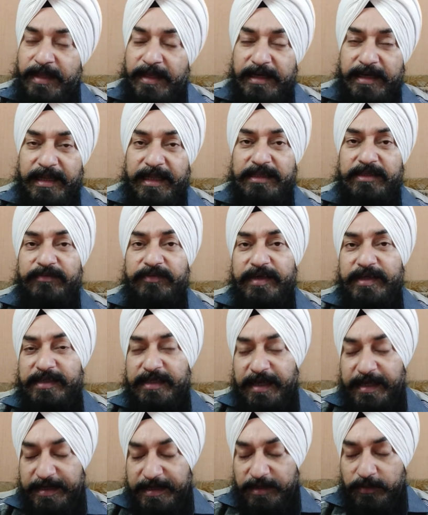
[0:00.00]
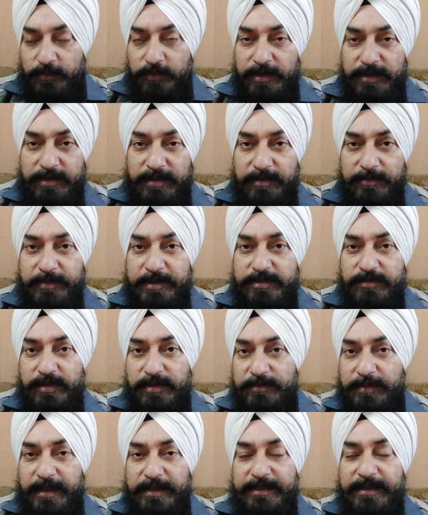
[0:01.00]
लेंथ विड हाइट की कोई लंबी चौड़ी
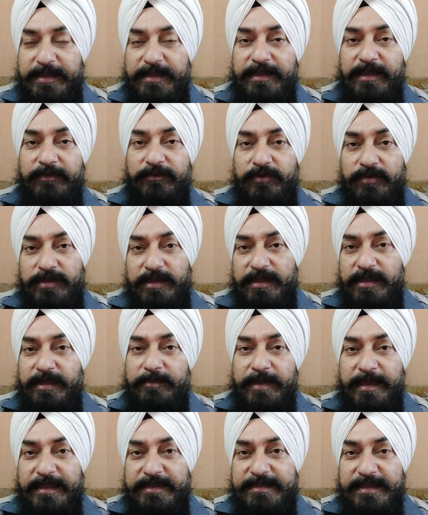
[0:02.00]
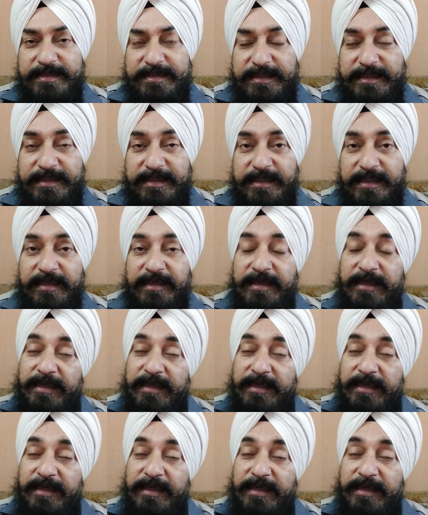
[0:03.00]
बात नहीं है वो तकरीबन एक जैसी ही है